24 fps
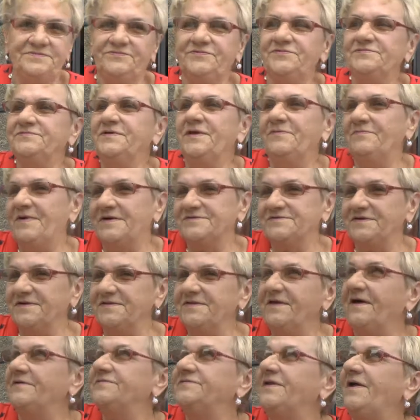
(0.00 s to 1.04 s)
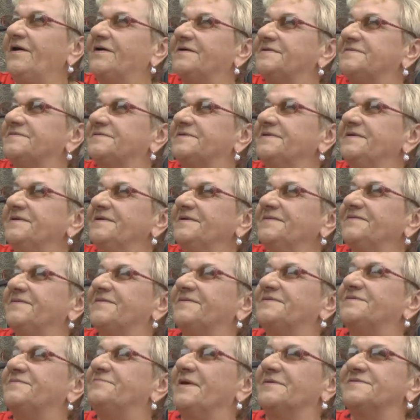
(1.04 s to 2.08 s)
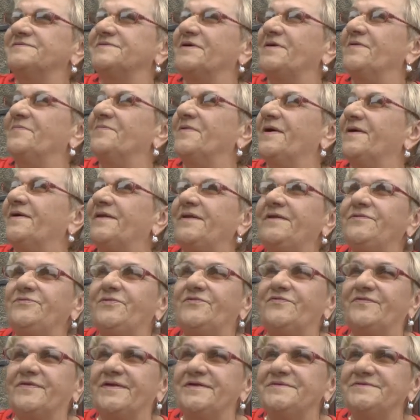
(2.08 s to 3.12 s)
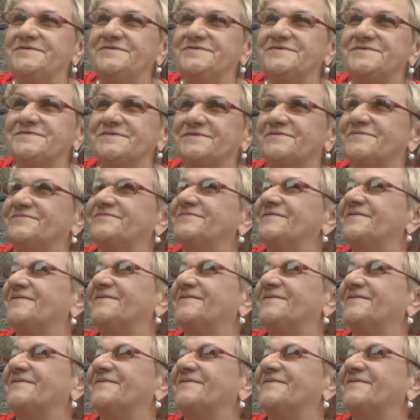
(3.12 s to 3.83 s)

Tu nie ma żadnej atrakcji. To jest miasto emerytów i rencistów.